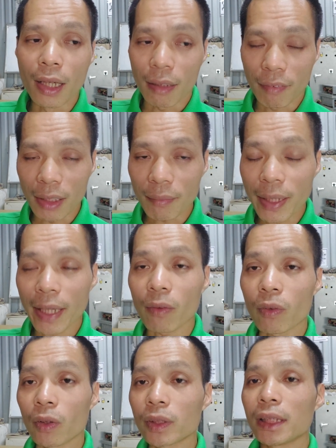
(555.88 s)
cái phần tiếp
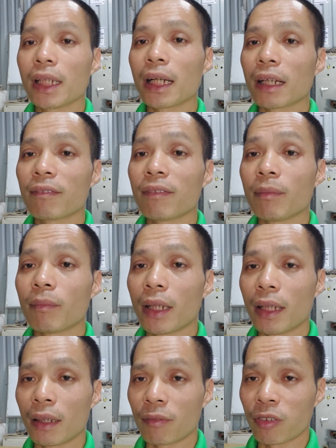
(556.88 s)
theo đó chính là cái phần
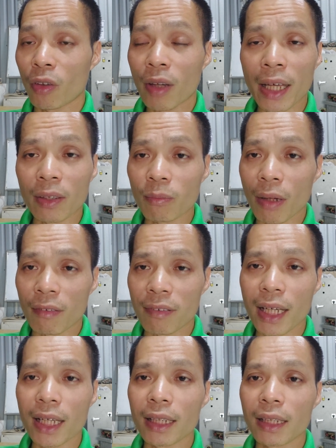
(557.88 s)
mà có hệ thống bảo
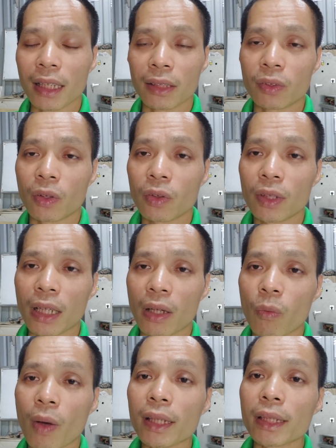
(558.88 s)
vệ để nó có thể
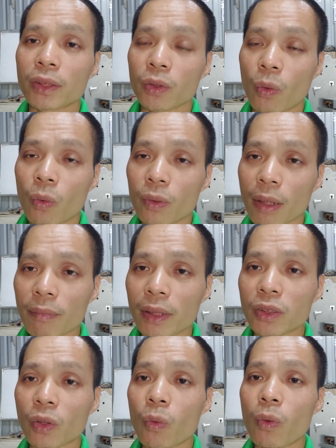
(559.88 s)
là quá tần số thấp
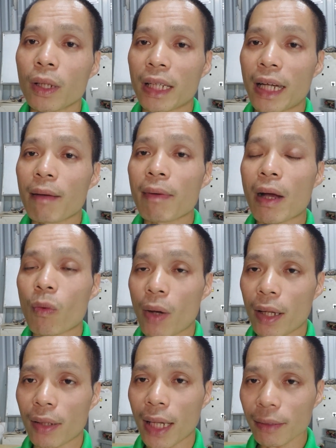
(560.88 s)
tần số hoặc điện áp cao
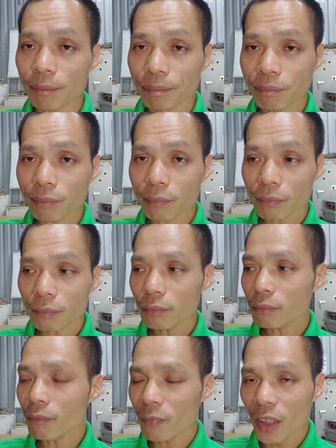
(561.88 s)
quá nó ngắt
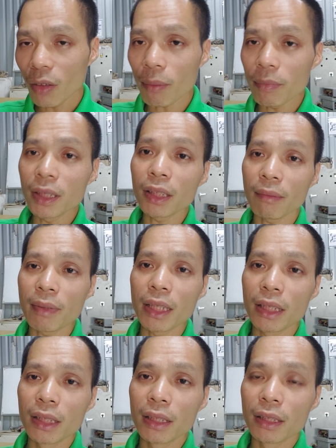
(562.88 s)
không làm hư cái thiết bị
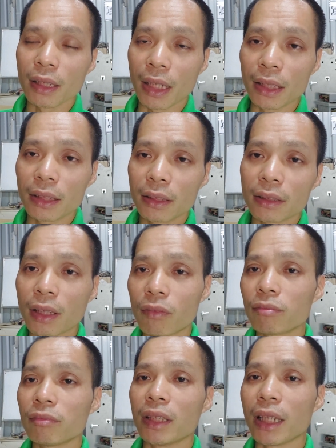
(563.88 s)
đấy chứ
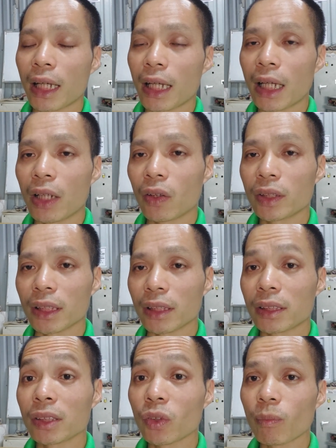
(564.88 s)
không thì là nó chỉ
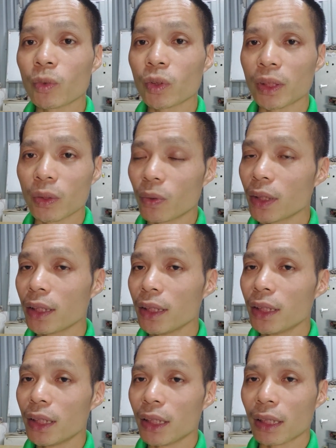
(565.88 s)
cần sơ suất một chút xíu ấy,
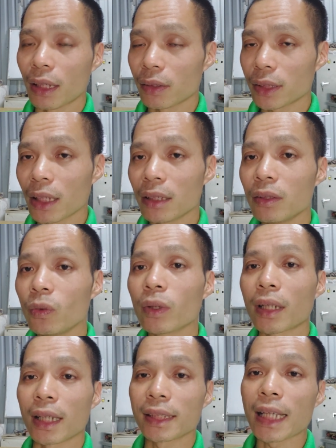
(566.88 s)
là nó sẽ hư
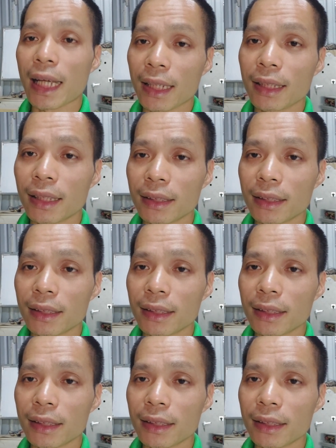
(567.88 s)
luôn cả cái sạc